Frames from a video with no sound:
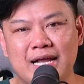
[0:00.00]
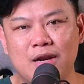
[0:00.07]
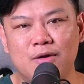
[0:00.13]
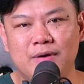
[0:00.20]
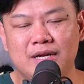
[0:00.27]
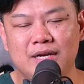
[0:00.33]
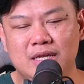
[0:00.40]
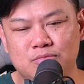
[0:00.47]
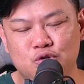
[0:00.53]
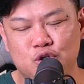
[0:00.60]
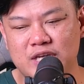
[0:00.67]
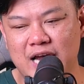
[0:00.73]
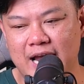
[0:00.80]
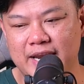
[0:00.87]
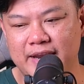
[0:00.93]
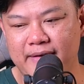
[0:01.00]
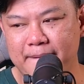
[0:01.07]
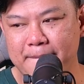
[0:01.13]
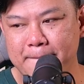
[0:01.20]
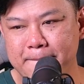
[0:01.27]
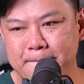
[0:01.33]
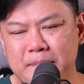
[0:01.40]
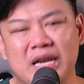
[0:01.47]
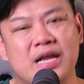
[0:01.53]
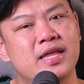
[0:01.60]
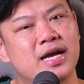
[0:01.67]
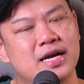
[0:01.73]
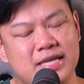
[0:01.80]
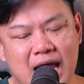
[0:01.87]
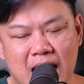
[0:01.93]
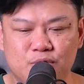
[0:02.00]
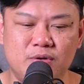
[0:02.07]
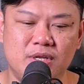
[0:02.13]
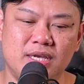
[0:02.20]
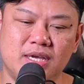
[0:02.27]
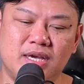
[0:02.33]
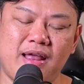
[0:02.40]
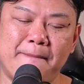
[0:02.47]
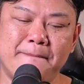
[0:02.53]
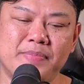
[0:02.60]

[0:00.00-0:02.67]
การลงเล่นทีมชุดใหญ่เนี่ยมันก็ยังยากอยู่ดีครับ